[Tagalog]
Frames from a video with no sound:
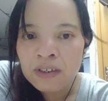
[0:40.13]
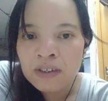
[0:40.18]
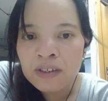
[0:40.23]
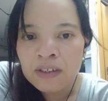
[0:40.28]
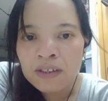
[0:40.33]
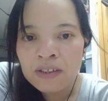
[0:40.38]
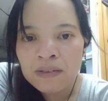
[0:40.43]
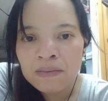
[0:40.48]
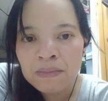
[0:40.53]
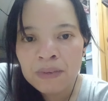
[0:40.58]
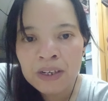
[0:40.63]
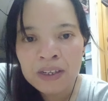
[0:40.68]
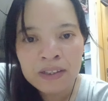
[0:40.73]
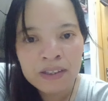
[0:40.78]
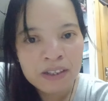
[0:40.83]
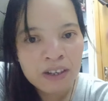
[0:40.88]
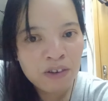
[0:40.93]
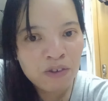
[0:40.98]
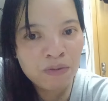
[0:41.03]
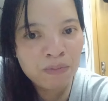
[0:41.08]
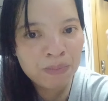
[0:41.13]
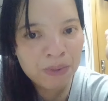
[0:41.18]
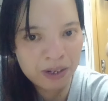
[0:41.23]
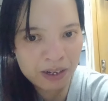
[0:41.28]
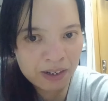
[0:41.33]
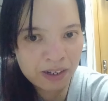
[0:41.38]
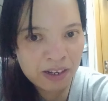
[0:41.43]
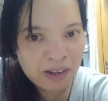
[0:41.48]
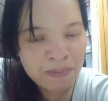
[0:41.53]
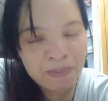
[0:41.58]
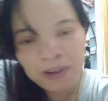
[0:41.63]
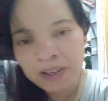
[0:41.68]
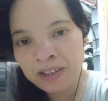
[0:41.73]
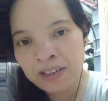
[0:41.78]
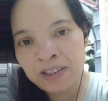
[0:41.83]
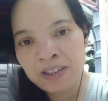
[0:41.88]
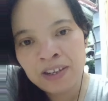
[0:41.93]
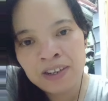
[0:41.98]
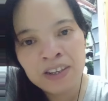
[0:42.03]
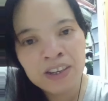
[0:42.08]
Magandang umaga,
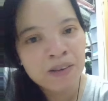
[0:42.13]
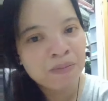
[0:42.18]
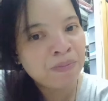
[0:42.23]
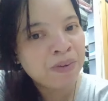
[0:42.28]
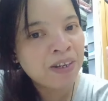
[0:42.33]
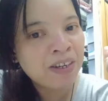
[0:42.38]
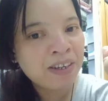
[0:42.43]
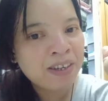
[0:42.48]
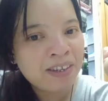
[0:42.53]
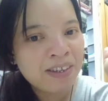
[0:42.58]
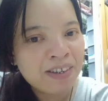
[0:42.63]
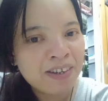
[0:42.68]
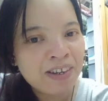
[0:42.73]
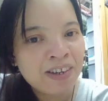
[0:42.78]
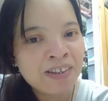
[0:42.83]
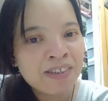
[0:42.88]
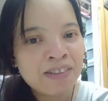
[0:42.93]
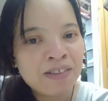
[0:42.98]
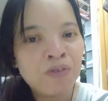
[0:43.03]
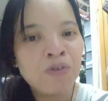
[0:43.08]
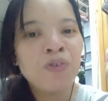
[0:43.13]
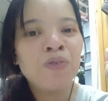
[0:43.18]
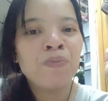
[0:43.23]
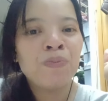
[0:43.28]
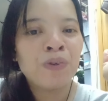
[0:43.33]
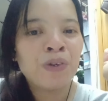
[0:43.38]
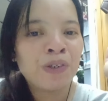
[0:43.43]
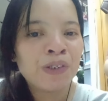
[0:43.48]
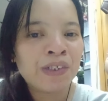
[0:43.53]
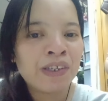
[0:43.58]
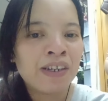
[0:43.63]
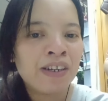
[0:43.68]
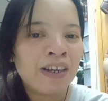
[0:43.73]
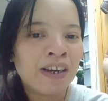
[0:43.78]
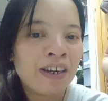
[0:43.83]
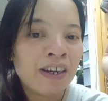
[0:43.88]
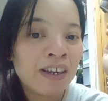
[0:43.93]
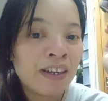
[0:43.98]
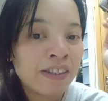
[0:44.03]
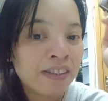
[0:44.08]
magandang gabi at doon po sa
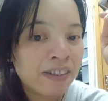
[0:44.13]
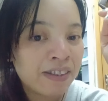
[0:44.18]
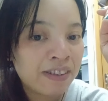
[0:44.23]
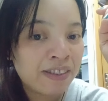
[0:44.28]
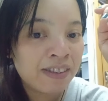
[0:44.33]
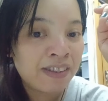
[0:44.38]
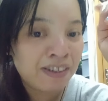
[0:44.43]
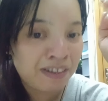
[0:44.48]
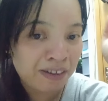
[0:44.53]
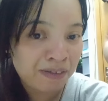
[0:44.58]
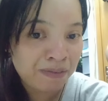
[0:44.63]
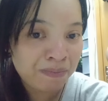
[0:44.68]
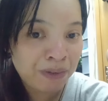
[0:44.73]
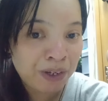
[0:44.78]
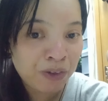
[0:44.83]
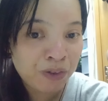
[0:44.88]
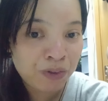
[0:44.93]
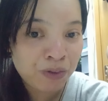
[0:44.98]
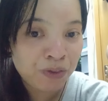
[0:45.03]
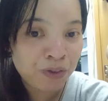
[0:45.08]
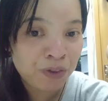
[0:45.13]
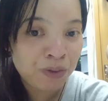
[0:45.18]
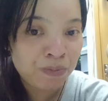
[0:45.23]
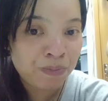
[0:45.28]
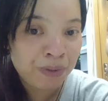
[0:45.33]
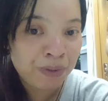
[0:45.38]
lahat ng manonood pa.